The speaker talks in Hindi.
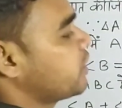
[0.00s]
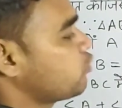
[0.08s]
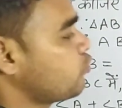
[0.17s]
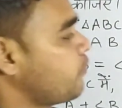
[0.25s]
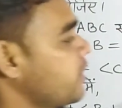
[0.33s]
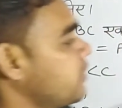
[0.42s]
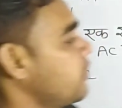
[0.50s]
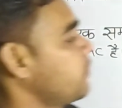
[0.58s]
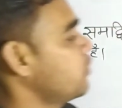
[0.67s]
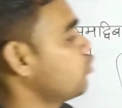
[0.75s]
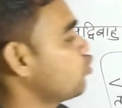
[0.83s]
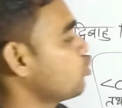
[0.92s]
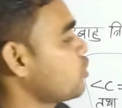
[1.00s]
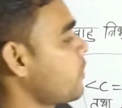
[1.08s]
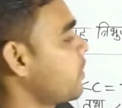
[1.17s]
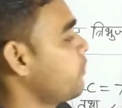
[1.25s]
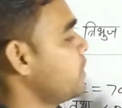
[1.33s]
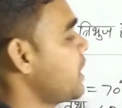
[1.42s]
है तो मध्य बिंदु को
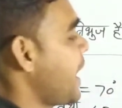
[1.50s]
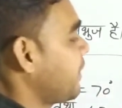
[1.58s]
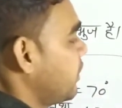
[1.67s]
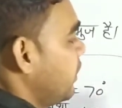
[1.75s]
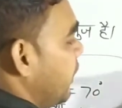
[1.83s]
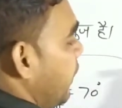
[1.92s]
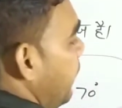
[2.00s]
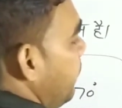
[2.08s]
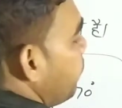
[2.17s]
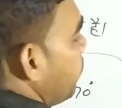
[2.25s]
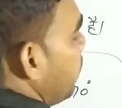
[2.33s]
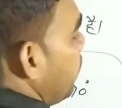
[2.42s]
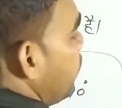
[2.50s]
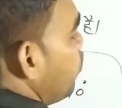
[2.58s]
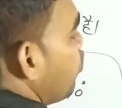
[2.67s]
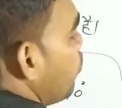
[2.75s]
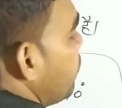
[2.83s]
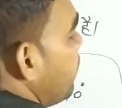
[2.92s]
जब मिलाते हैं
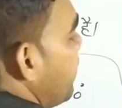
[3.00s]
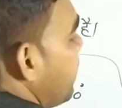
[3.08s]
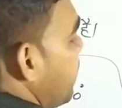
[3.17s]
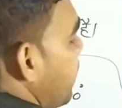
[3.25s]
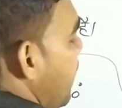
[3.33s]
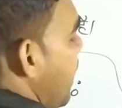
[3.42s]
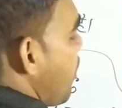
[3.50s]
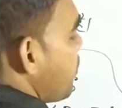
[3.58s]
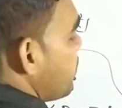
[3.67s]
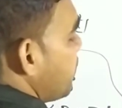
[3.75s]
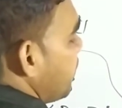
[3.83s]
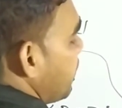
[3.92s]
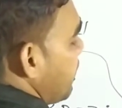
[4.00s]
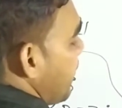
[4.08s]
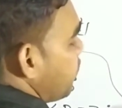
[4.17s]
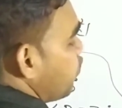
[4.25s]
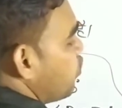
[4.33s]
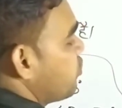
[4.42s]
तो ये रेखा और ये
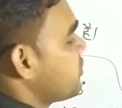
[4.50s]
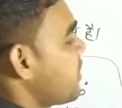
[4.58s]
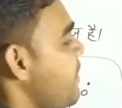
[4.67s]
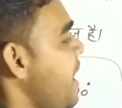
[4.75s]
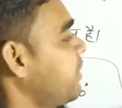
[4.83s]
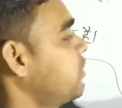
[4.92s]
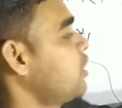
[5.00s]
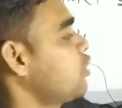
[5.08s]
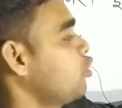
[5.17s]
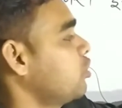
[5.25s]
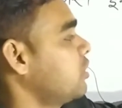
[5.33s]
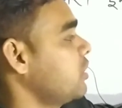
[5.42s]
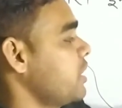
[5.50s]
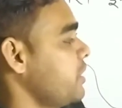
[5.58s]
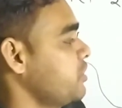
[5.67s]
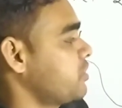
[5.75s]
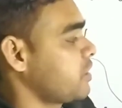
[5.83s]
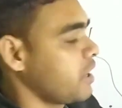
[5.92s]
रेखा दोनों समांतर होती है
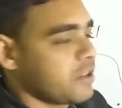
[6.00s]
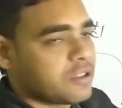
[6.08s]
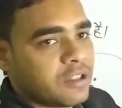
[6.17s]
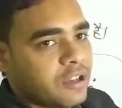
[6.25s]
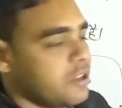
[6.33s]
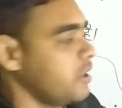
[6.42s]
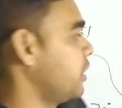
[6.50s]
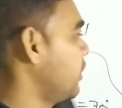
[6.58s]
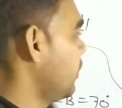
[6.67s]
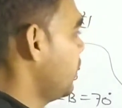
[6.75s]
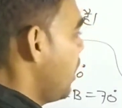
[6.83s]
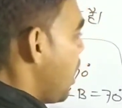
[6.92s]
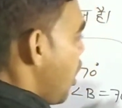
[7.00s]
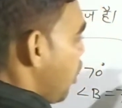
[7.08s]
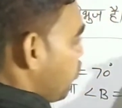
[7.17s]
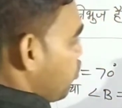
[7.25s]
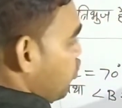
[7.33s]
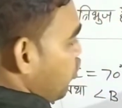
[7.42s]
इस तरह से देखिए
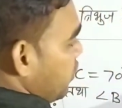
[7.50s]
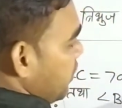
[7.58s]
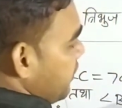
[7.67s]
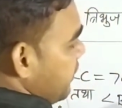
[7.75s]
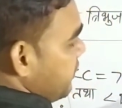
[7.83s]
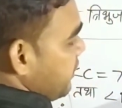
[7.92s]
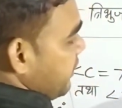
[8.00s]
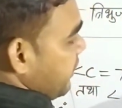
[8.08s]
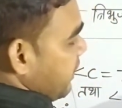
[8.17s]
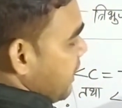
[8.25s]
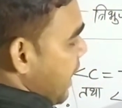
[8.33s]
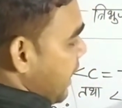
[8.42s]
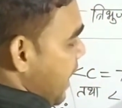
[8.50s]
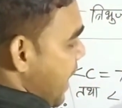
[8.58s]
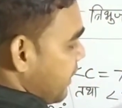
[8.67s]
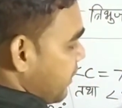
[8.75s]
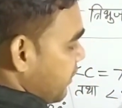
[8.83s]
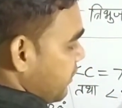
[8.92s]
और उसको देखिए ये रेखा
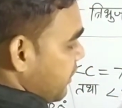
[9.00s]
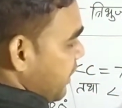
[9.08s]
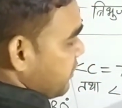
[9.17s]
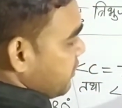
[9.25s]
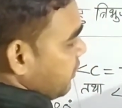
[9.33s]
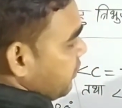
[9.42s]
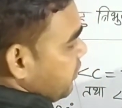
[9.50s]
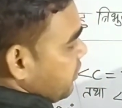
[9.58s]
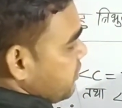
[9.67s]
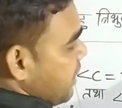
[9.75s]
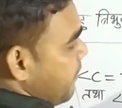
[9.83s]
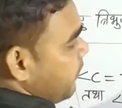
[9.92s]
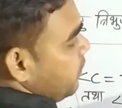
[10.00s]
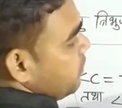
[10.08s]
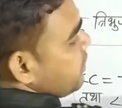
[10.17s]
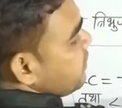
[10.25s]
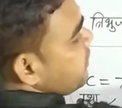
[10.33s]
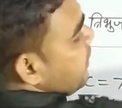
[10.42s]
काट रही है ऐसे तिरछा में
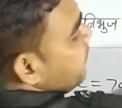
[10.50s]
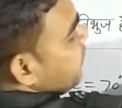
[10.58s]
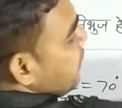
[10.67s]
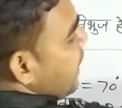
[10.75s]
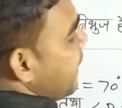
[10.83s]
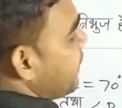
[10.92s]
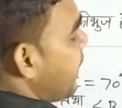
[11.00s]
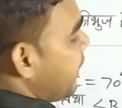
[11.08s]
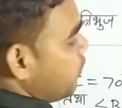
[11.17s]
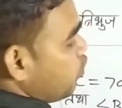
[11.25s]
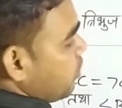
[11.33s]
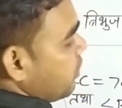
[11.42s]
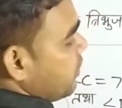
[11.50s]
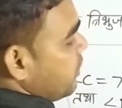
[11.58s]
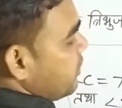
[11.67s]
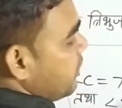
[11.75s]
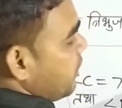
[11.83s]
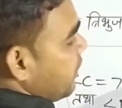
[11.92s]
जैसे हमने काटा तो देखिए
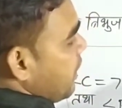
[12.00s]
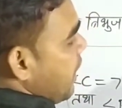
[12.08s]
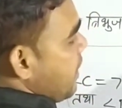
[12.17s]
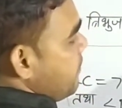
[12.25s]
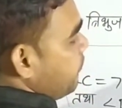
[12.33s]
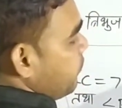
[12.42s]
ये रेखा